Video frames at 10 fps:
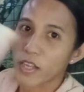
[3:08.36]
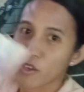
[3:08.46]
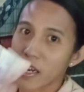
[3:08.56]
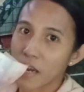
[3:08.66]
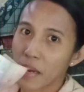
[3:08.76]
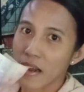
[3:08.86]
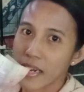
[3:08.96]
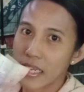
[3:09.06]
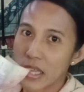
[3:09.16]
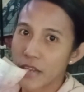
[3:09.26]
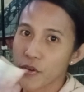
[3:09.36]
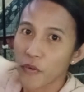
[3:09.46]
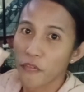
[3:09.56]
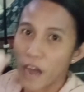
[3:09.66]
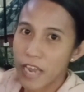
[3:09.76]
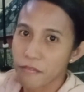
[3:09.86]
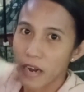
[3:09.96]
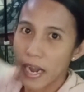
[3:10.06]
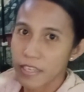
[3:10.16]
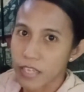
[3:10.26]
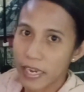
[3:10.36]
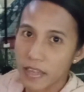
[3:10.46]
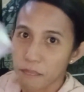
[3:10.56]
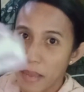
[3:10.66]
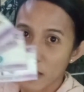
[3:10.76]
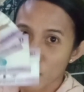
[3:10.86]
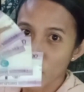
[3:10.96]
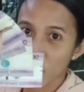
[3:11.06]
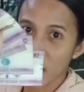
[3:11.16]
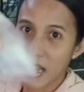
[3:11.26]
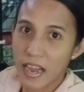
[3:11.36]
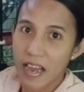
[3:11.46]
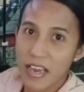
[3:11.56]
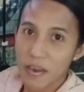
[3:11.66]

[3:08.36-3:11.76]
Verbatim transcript: Ito na nga mga kalisen yung 500 pesos na